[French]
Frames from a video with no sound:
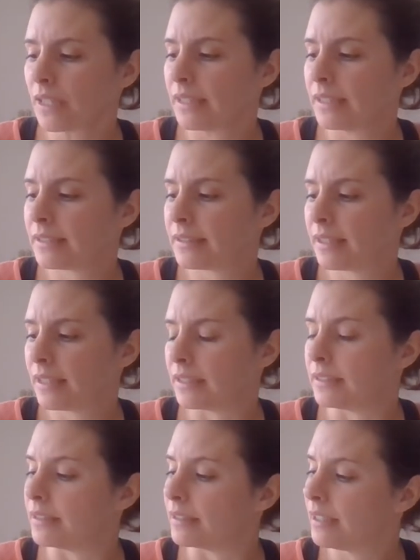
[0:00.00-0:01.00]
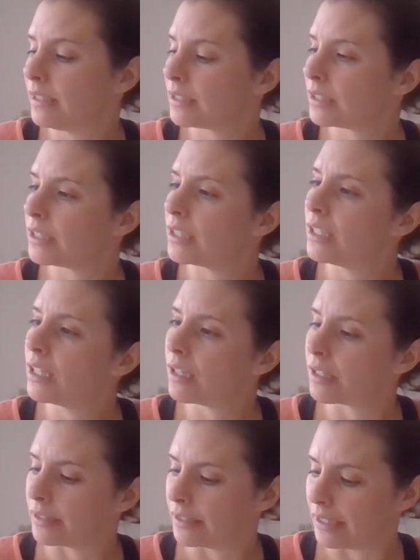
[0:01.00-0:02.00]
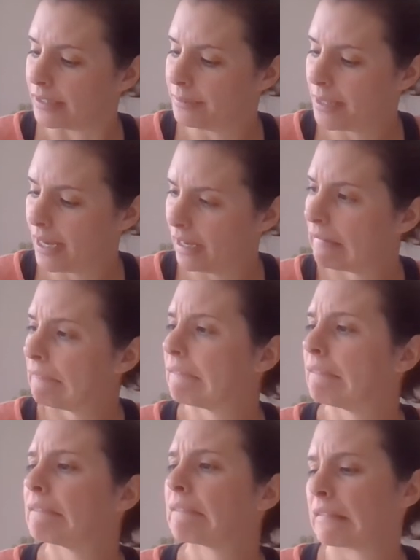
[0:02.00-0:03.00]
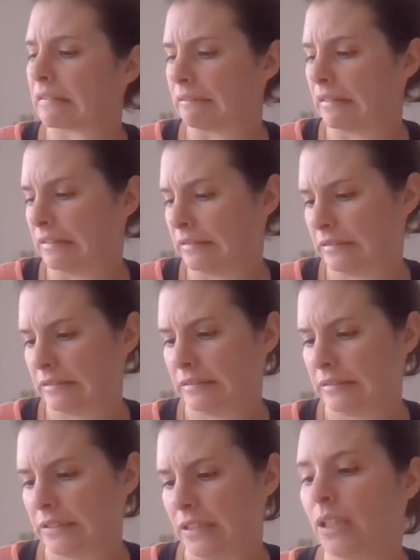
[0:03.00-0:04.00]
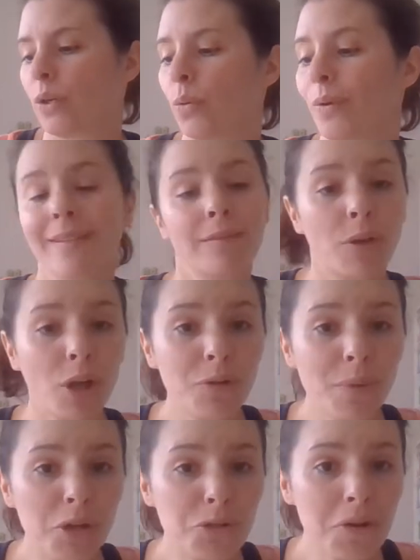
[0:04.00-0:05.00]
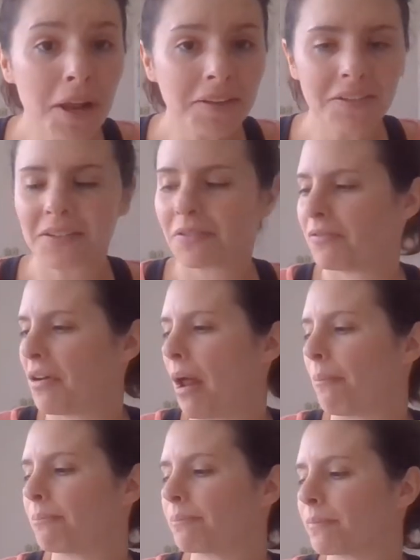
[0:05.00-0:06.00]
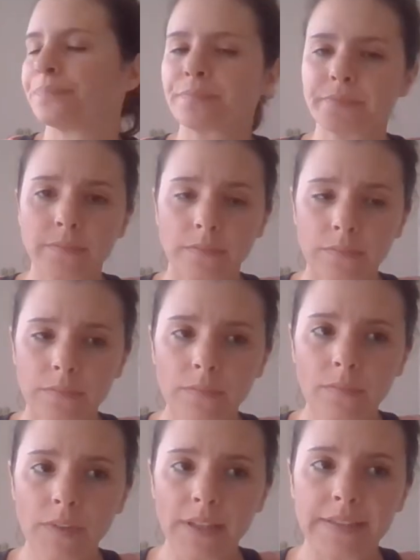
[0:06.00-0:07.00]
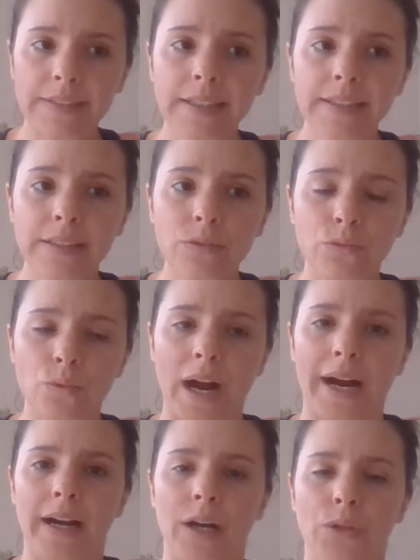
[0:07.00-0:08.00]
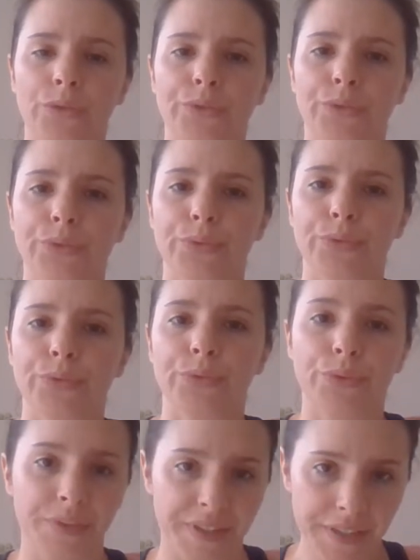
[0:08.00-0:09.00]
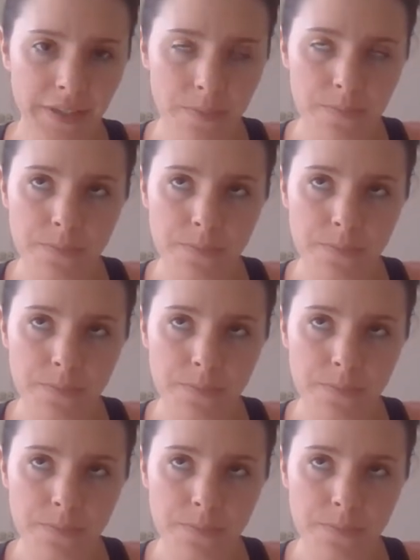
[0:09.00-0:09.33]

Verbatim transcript: et c'est édité chez Gallimard. Quoi Oui, Gallimard Jeunesse. Voilà. C'est l'histoire de Denis,